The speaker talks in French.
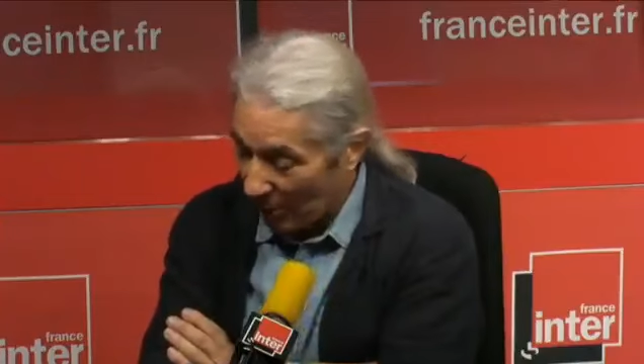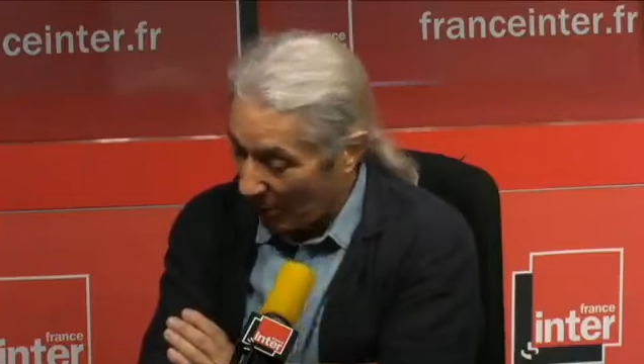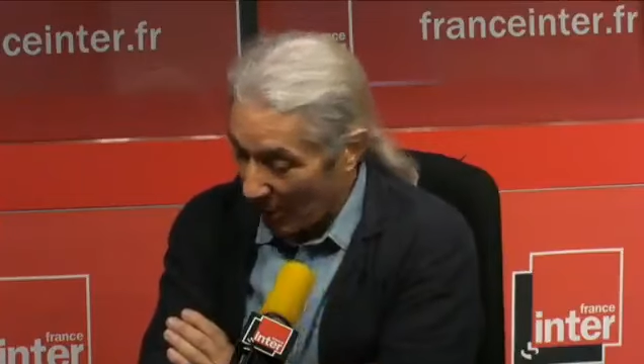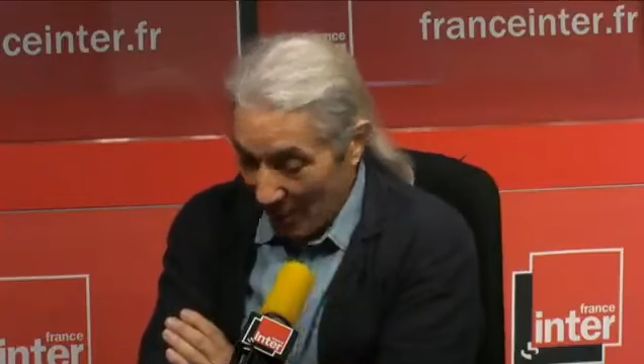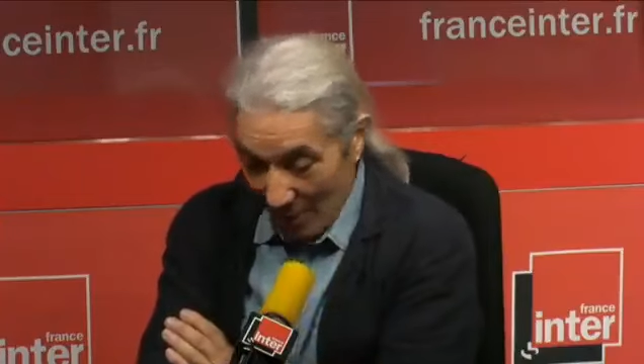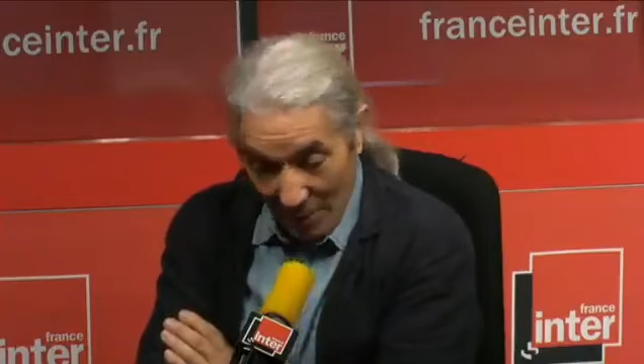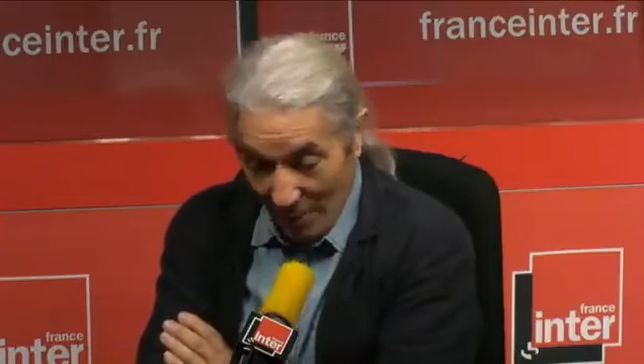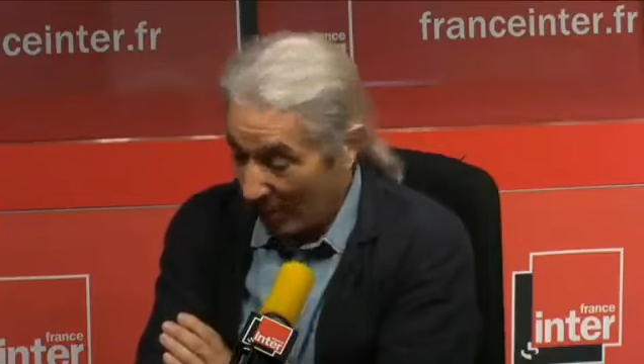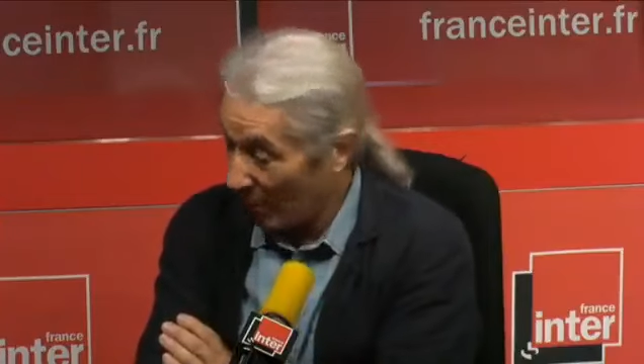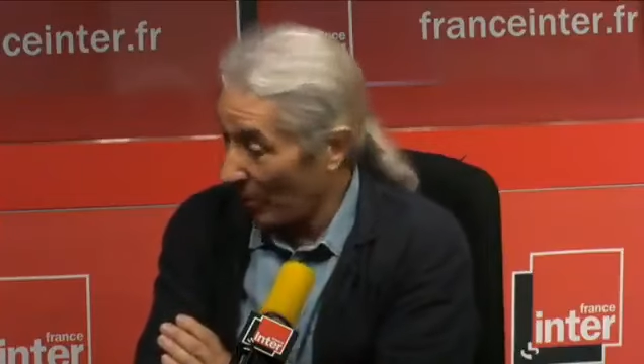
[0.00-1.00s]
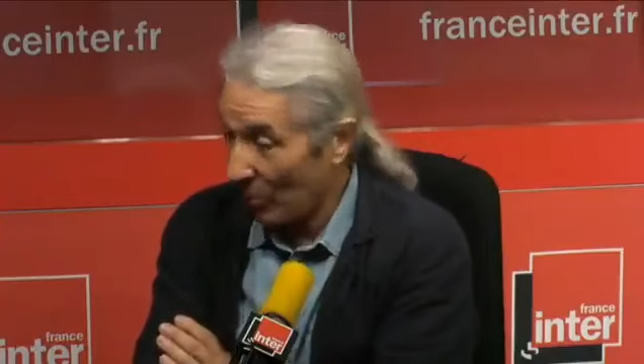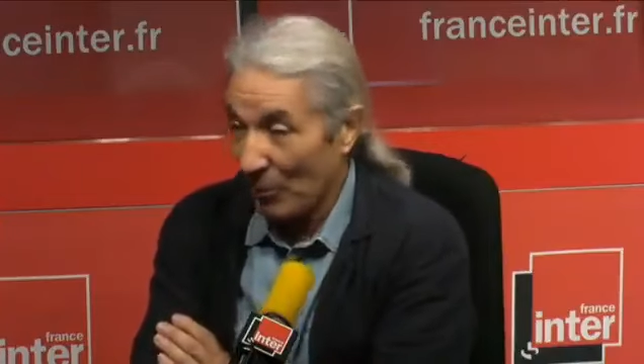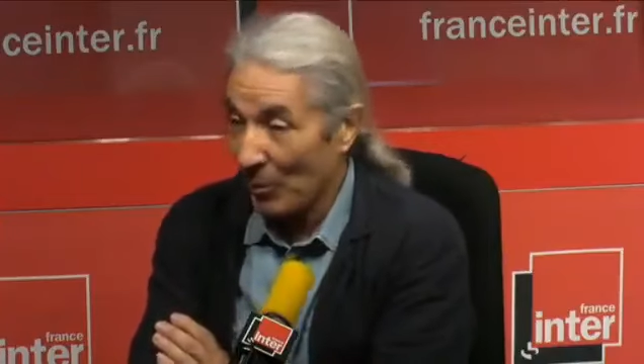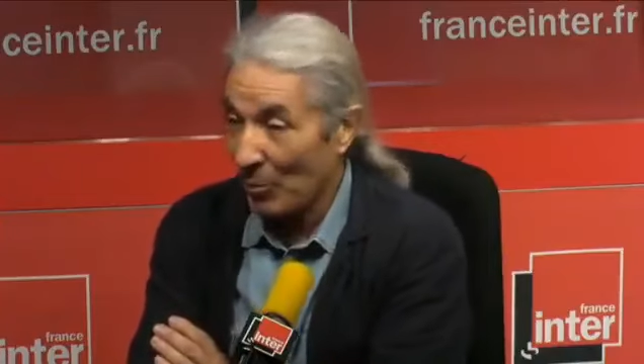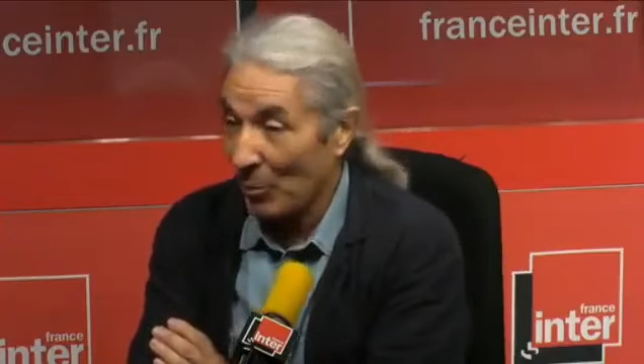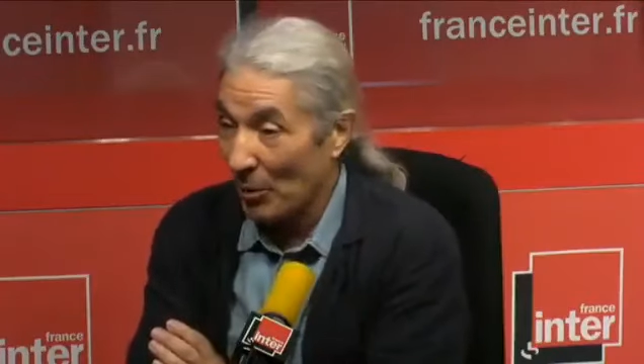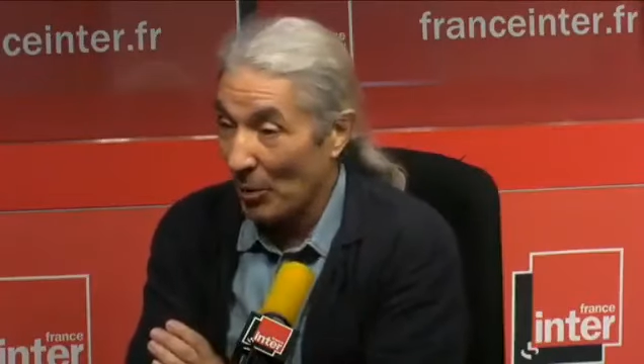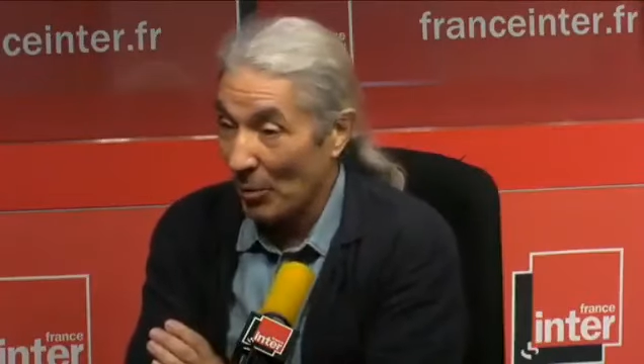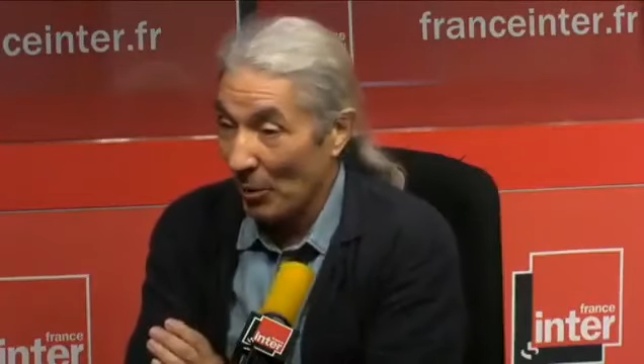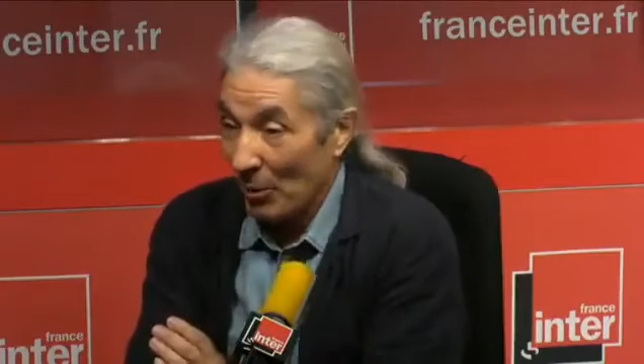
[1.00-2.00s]
euh, c'est tout à fait
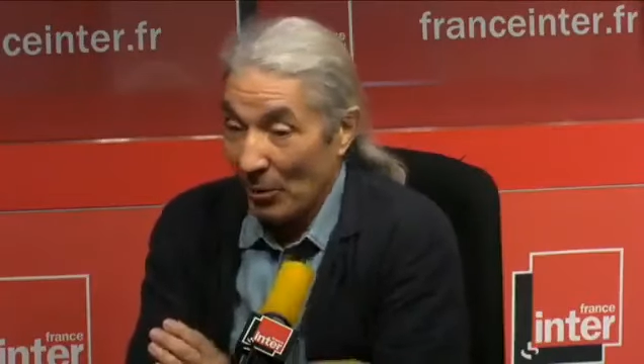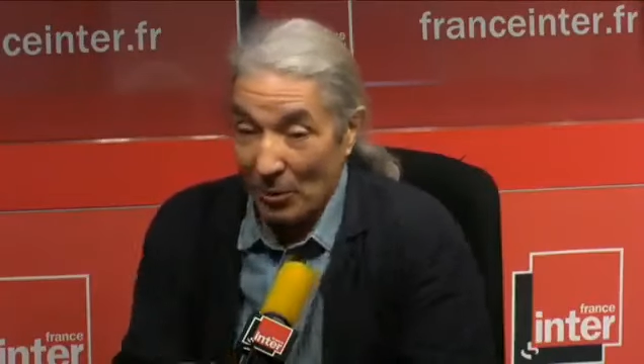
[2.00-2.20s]
impossible.